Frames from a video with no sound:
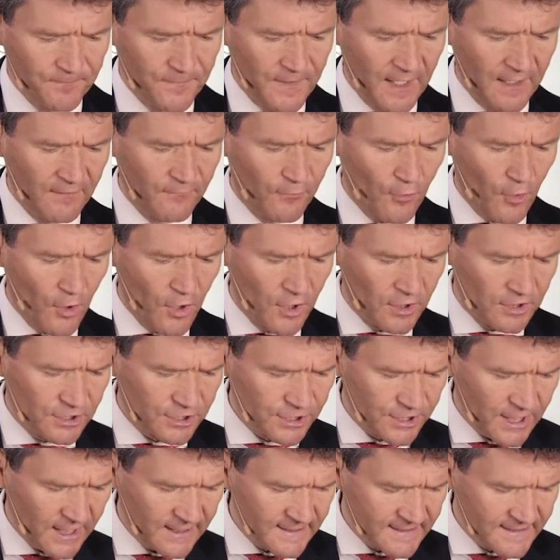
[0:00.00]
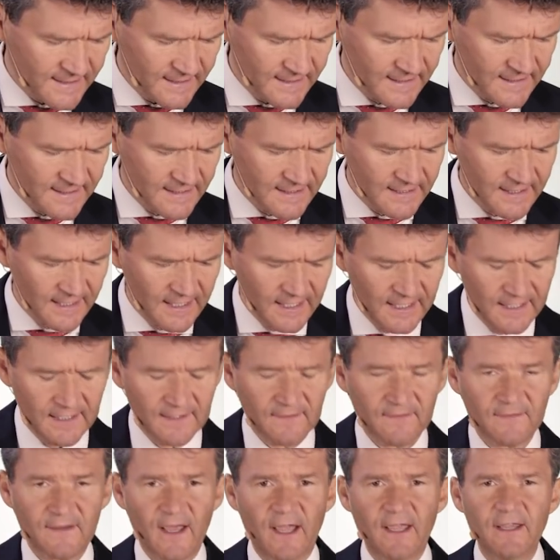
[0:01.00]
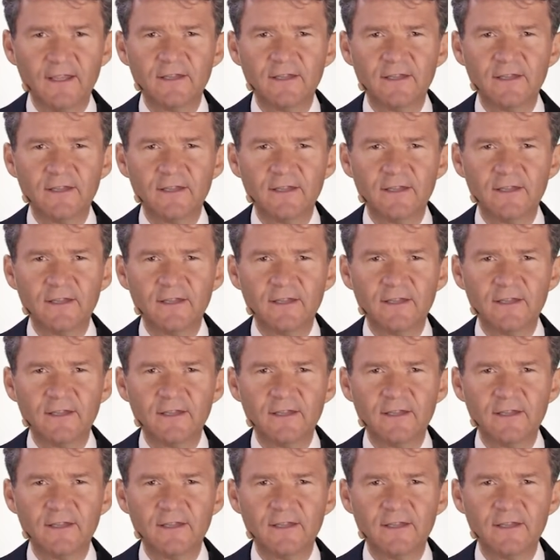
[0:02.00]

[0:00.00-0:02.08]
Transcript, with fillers: Denn wo euer Schatz ist, da